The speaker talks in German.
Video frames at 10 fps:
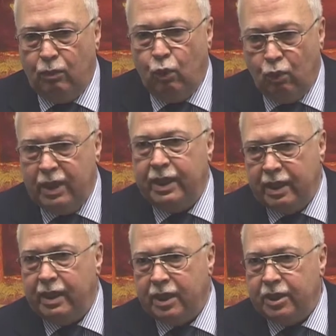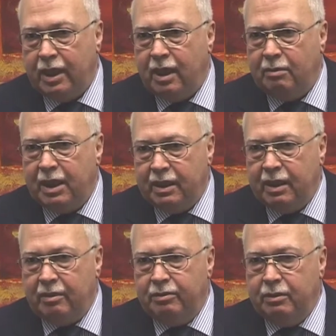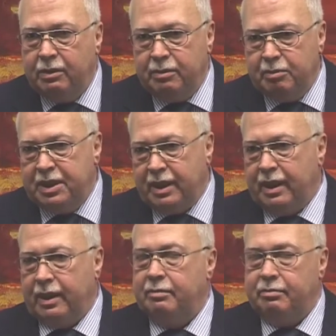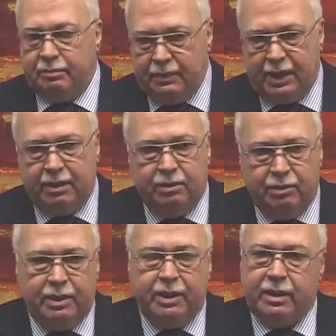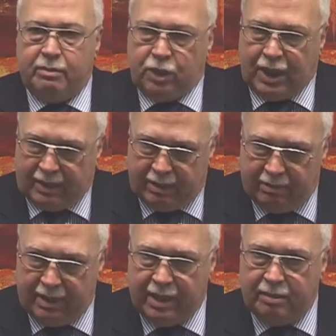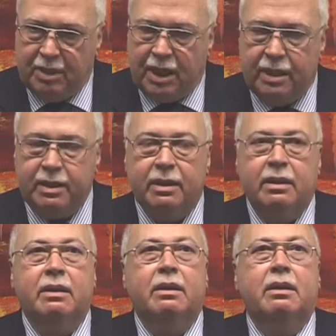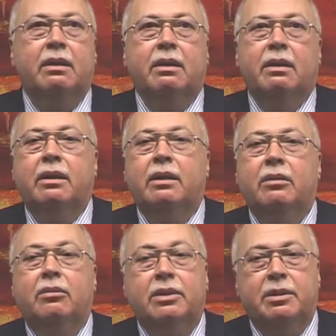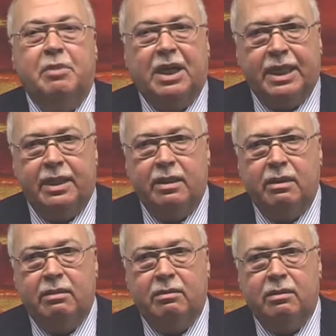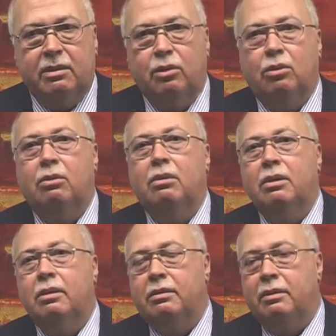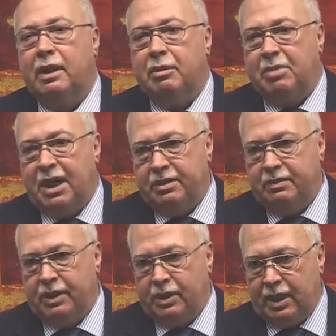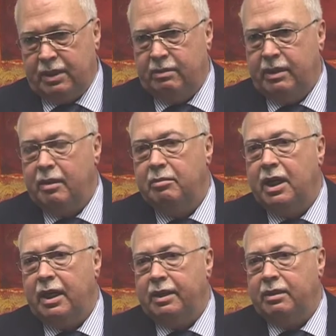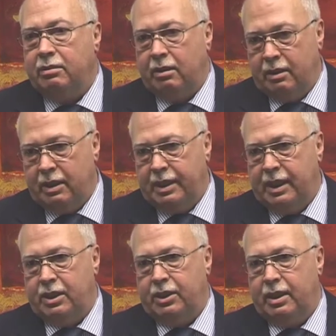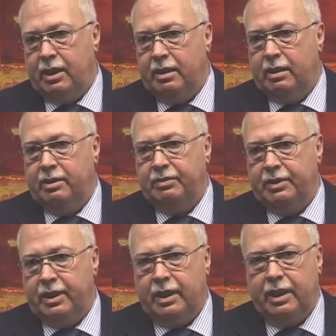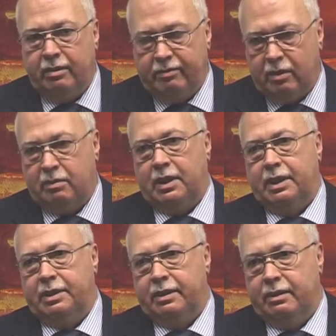ohne den Herstellerrabatt, der ja für uns bisher nicht gültig ist im stationären Bereich, äh, uns berechnen und so den Preis für den stationären Bereich teurer darstellen als für den GKV-Bereich.